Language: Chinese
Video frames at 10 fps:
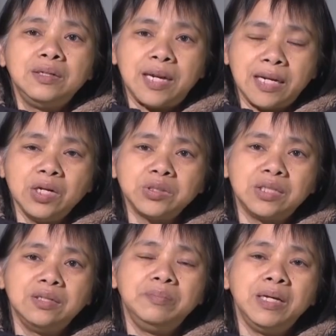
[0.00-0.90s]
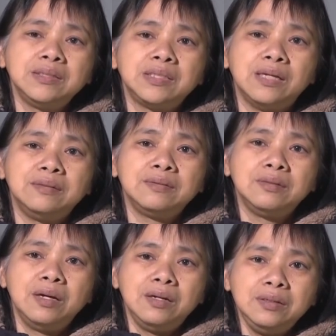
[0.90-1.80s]
来到神的面前，
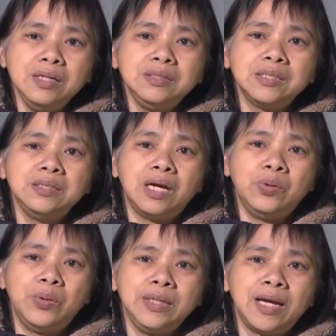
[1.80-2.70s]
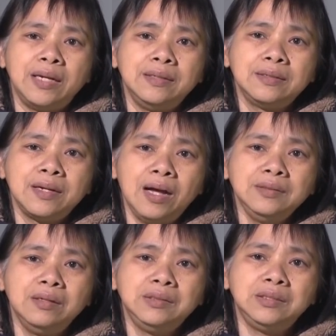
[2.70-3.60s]
认真来悔改，看
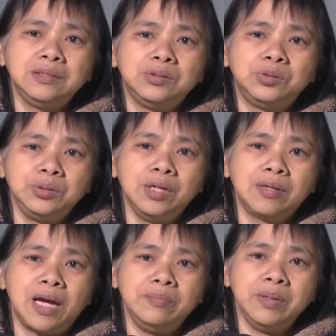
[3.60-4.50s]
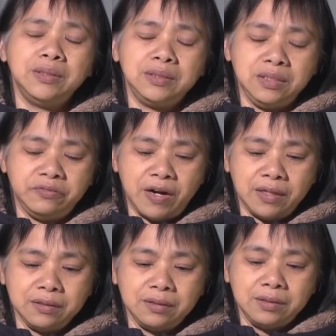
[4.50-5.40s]
到自己需要改变的地
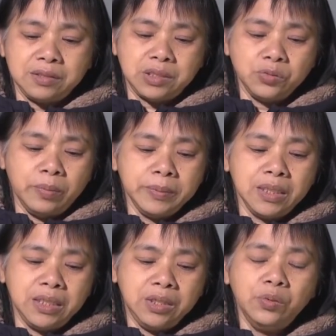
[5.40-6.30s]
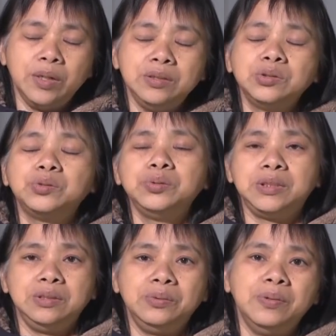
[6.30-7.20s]
方，使我们的灵魂苏
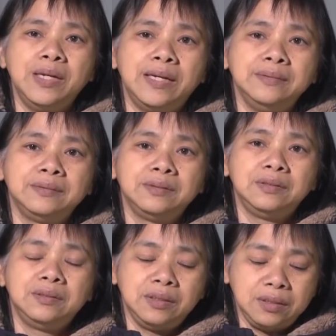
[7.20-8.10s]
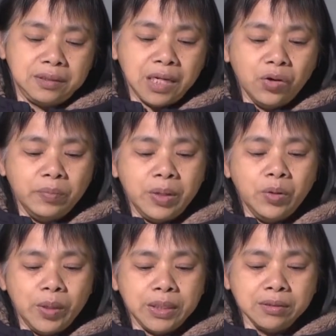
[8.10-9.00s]
醒过来，让我们
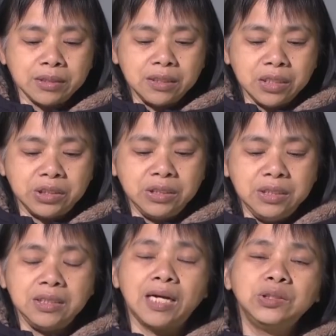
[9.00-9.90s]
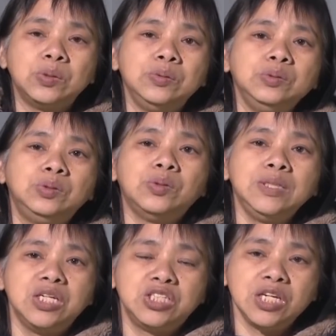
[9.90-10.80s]
回到神的心意当中，做一
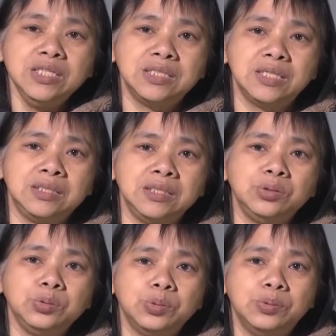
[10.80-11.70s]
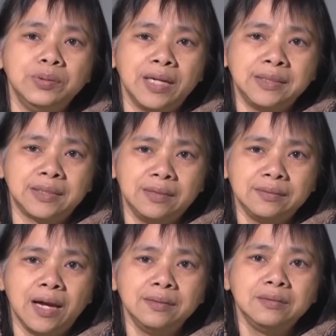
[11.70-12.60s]
个真实的基督徒来承
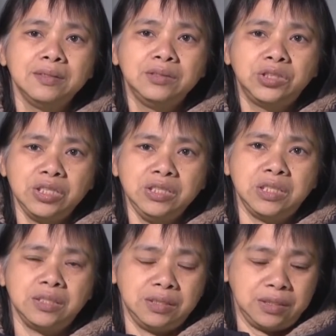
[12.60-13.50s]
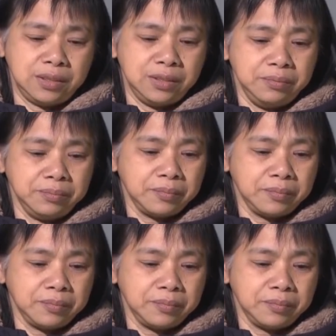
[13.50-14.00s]
担这一切的责任。